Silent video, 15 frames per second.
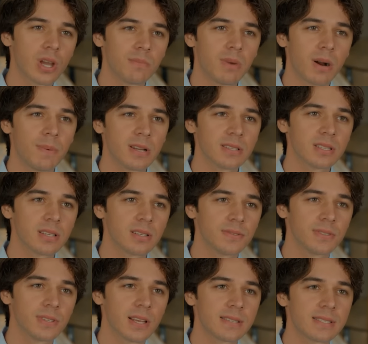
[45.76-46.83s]
تحاولي تفرغي
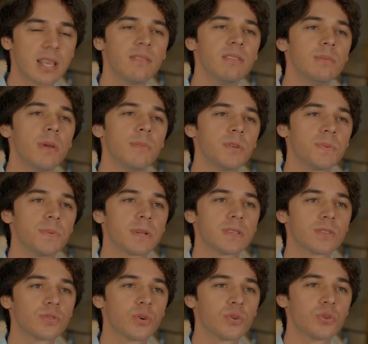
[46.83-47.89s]
عقدة الطفلة
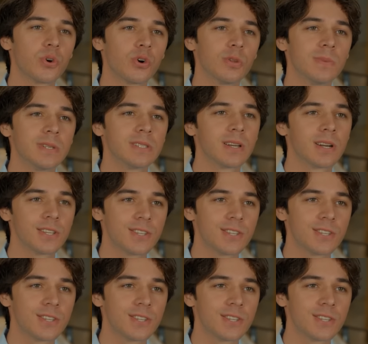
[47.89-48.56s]
الصغيرة اللي بعمره